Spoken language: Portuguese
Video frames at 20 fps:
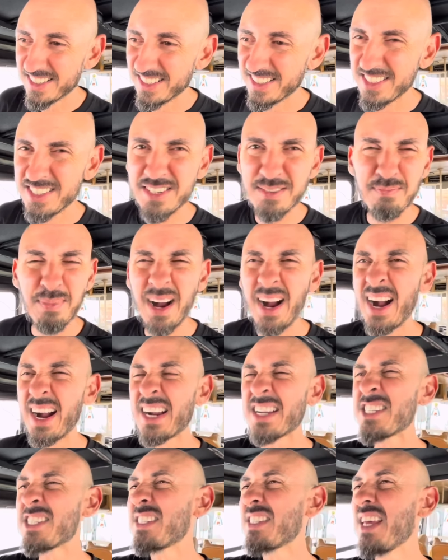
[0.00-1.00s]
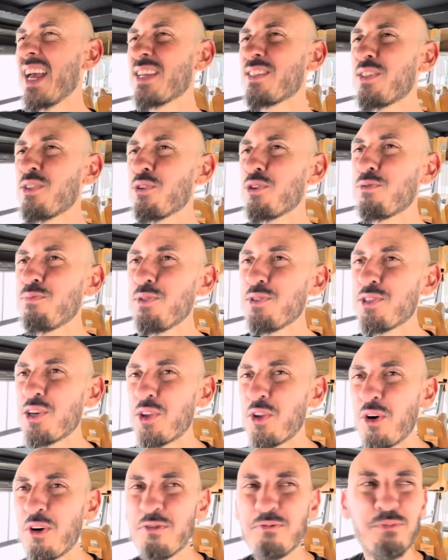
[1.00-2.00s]
de barraca de teto em
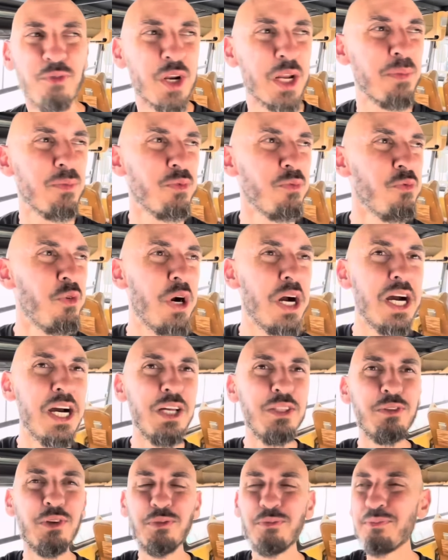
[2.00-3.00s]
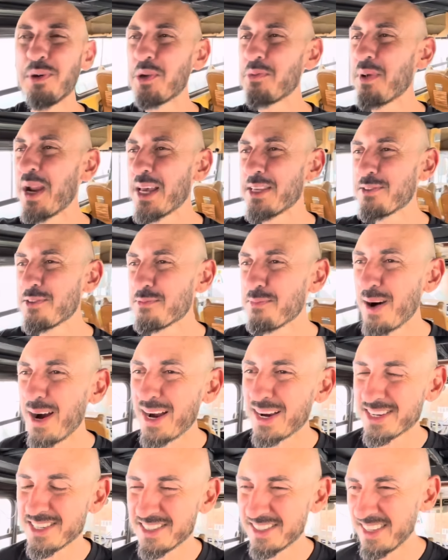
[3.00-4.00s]
2019, moramos um ano pelo Brasil de
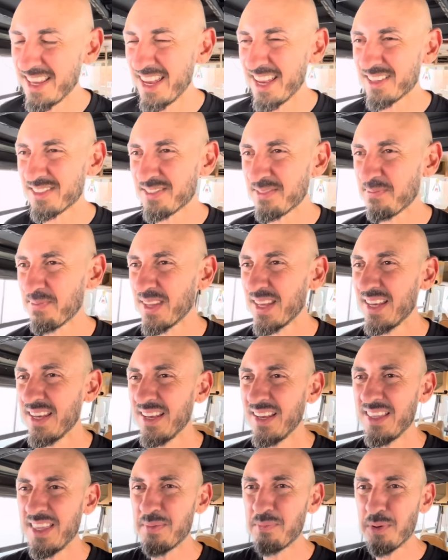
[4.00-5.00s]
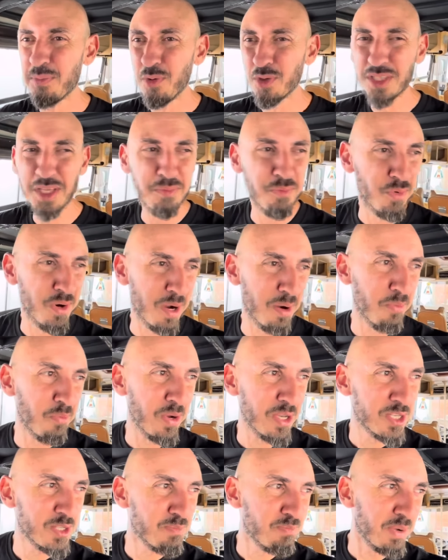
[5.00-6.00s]
barraca de teto. Depois montamos uma,
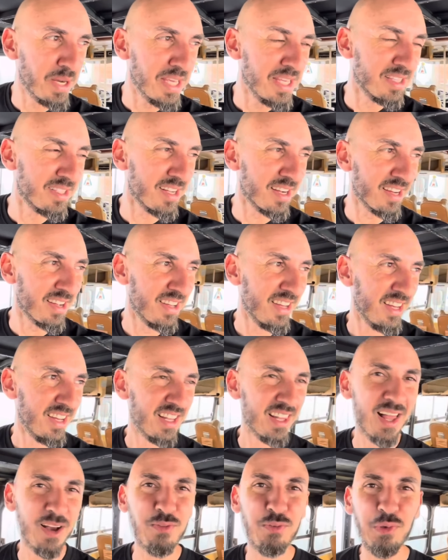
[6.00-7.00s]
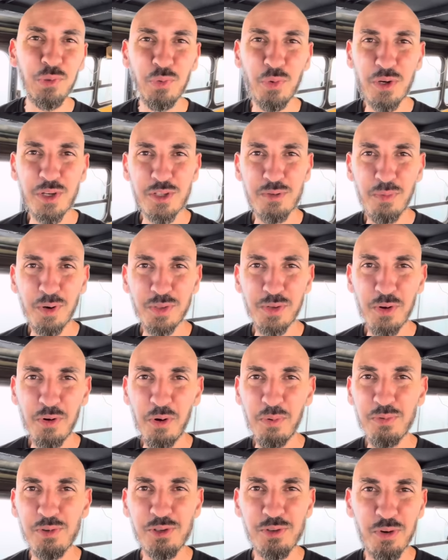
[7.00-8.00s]
uma Sprinter lá com o Lucas, o
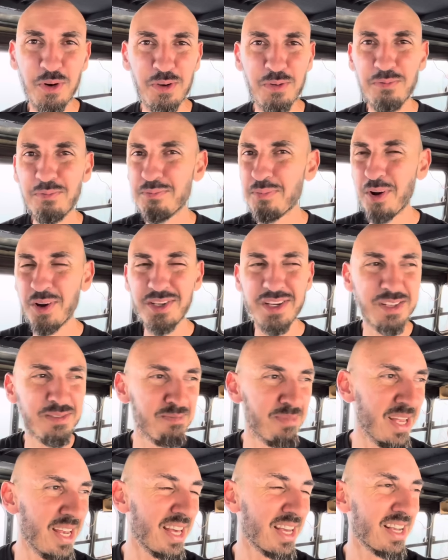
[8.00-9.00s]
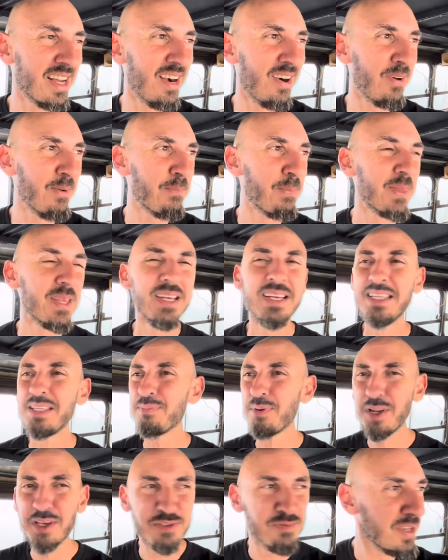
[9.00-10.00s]
Motorhome Sonho, um projeto bem legal.
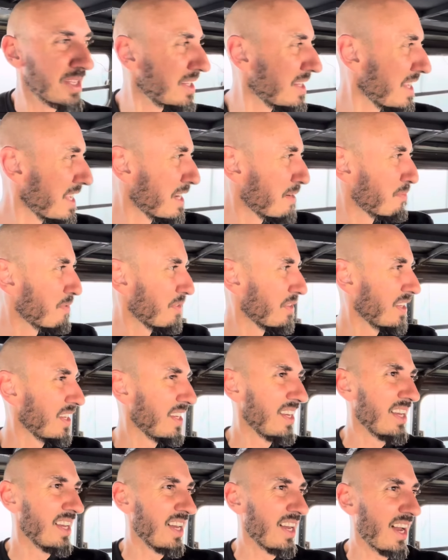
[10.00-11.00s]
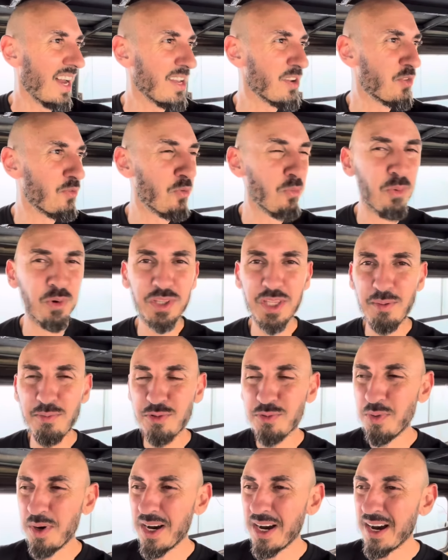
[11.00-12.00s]
Depois nós vendemos, aí montamos
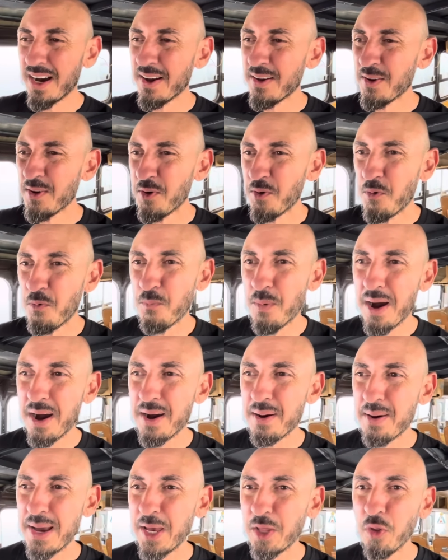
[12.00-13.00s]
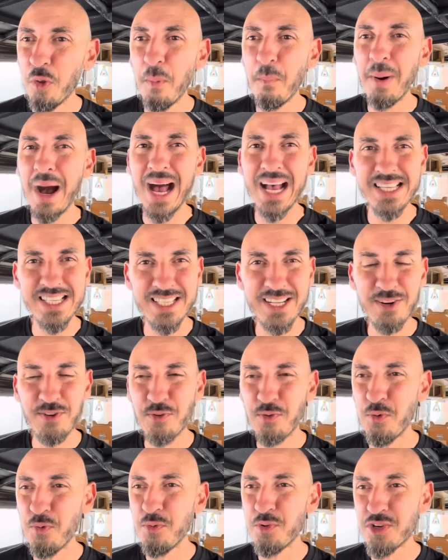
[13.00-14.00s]
uma, uma Renault Master
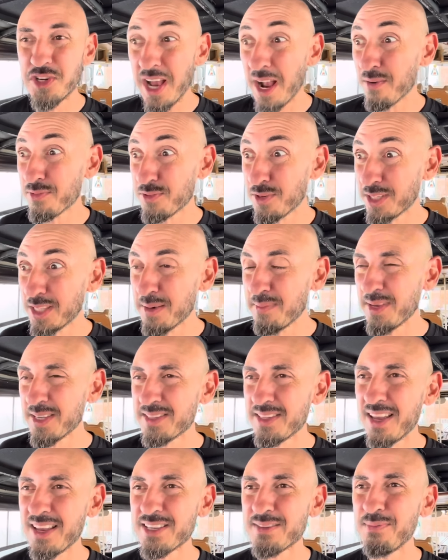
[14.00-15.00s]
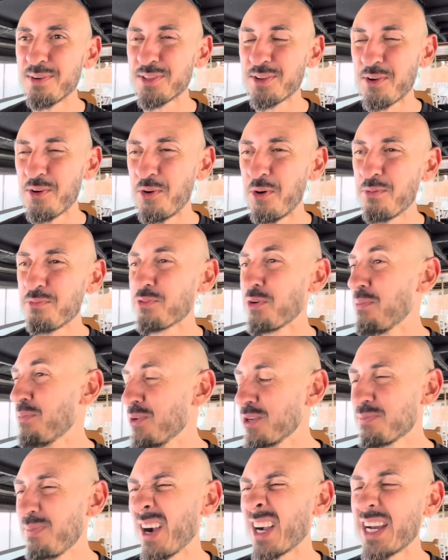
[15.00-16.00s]
com o Jefferson, que é da BTS Motorhome, ficou
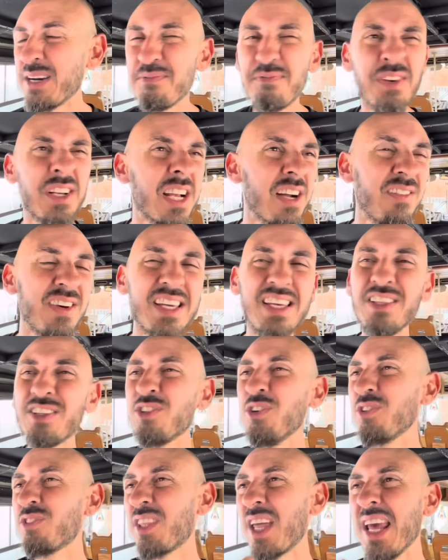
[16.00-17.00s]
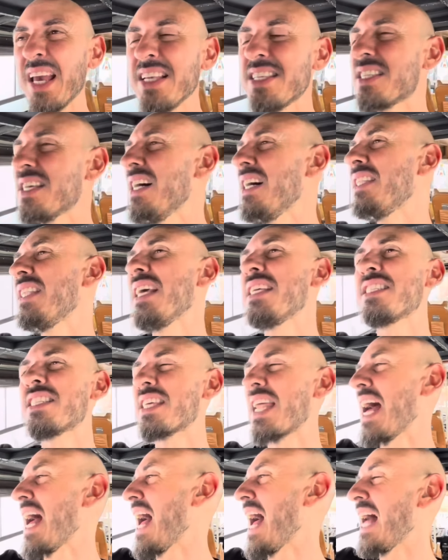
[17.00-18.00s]
muito bacana. Ficamos aí do, três anos na
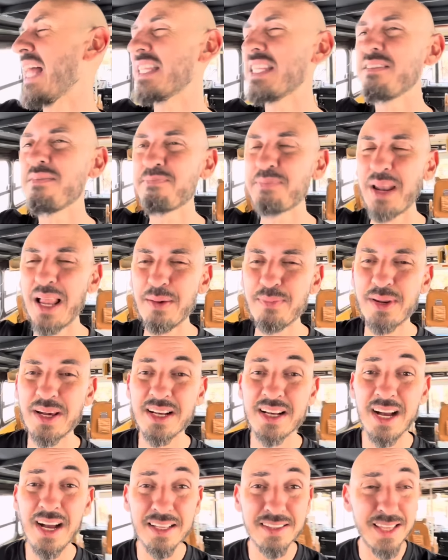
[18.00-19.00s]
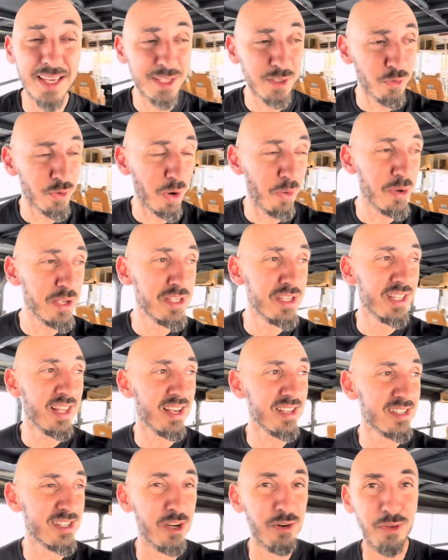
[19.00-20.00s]
estrada e pra lá pra cá, até que o Cauêzinho
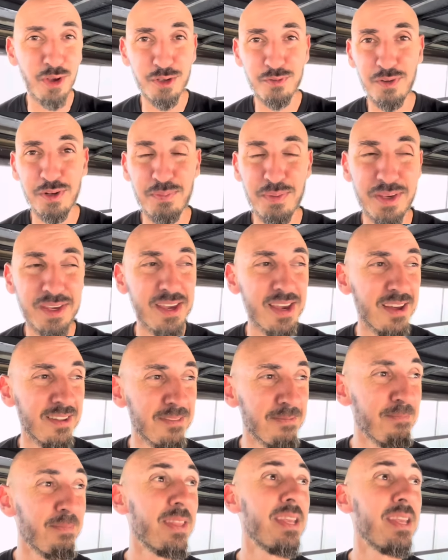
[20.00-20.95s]
nasceu, nosso filho pequeno.